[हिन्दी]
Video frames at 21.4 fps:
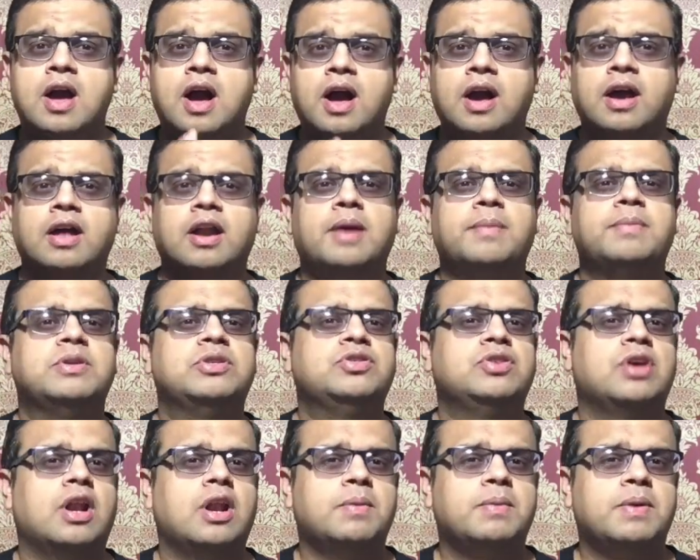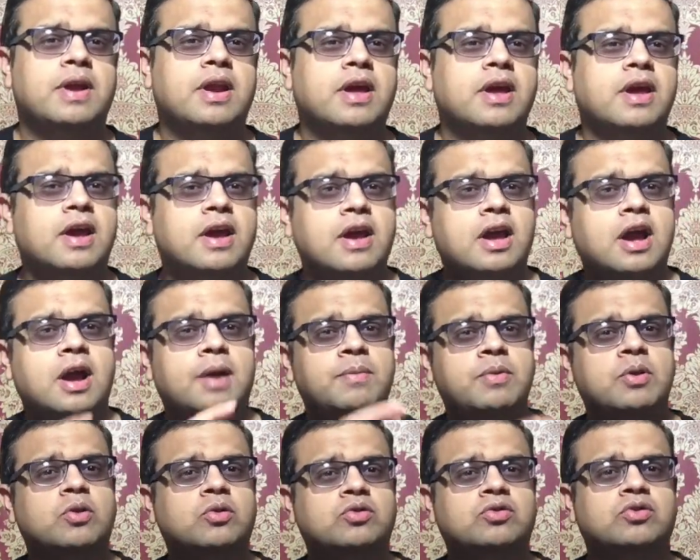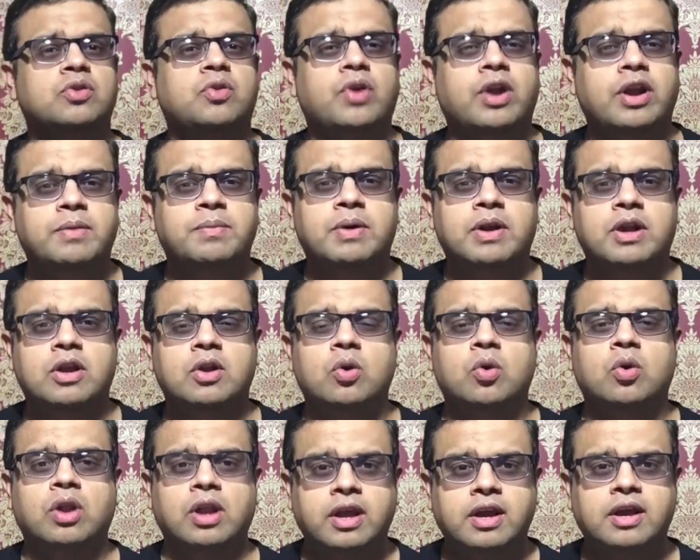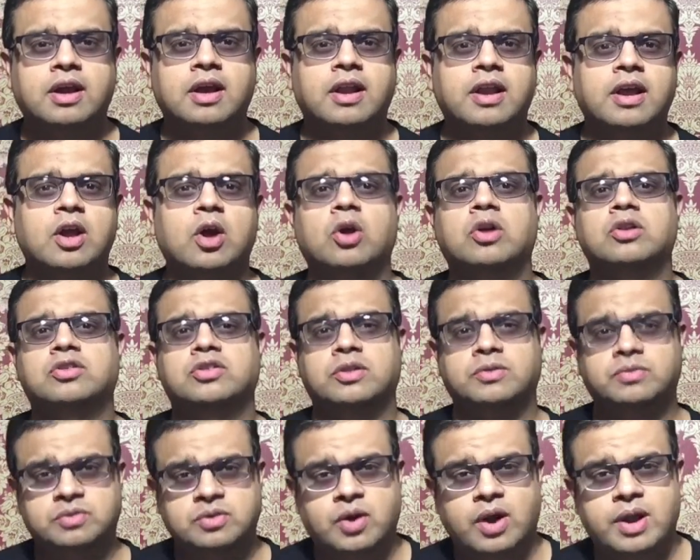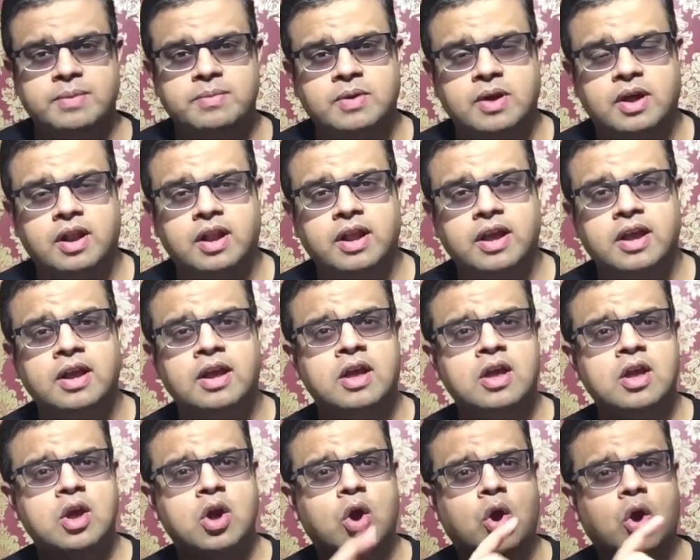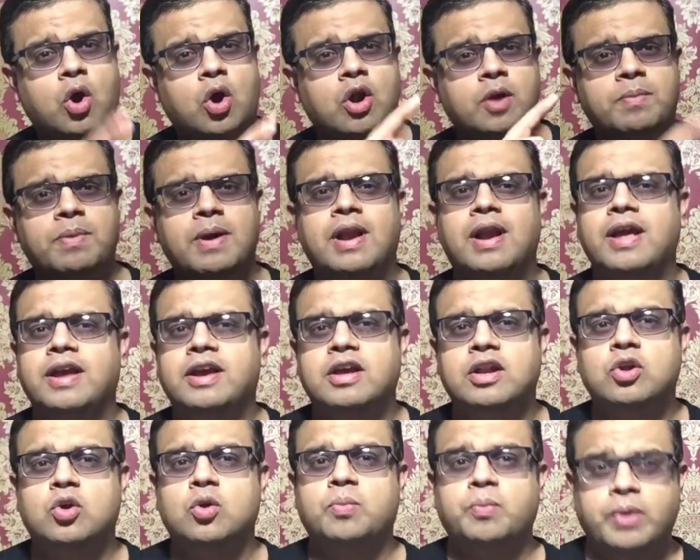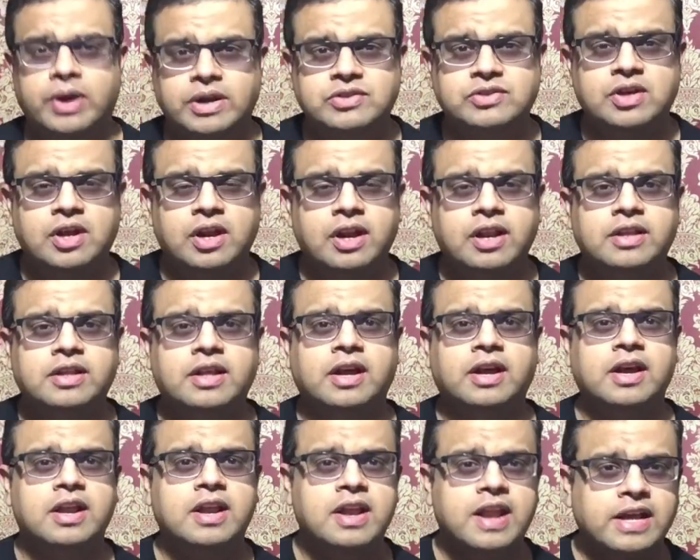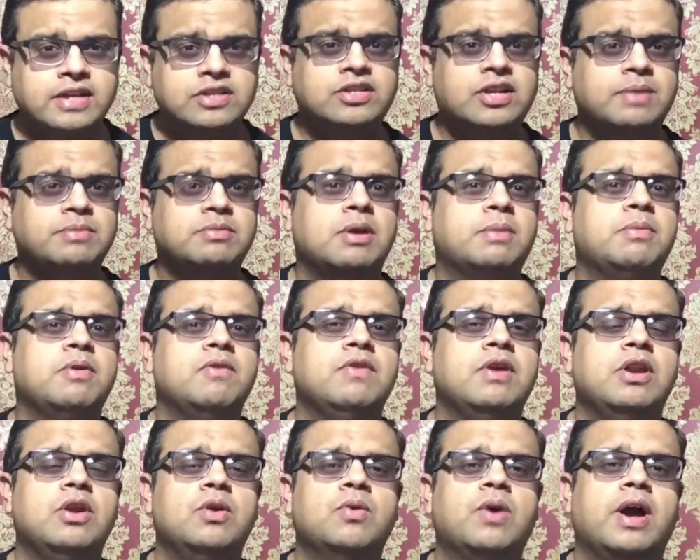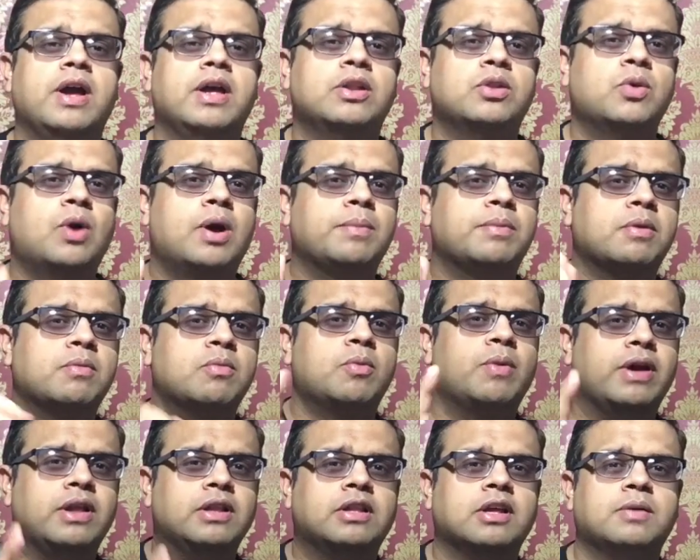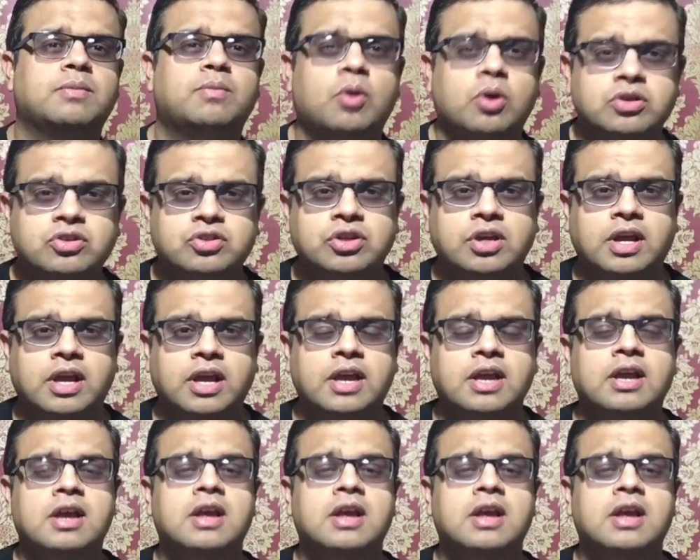अगर आप इस चैनल पर नए हैं अभी उस रेड बटन को क्लिक करें और सब्सक्राइब कर लें और बेल आइकन को प्रेस कर लें ताकि नेक्स्ट टाइम जब भी वीडियो आए तो आपके मोबाइल तक पहुंच सके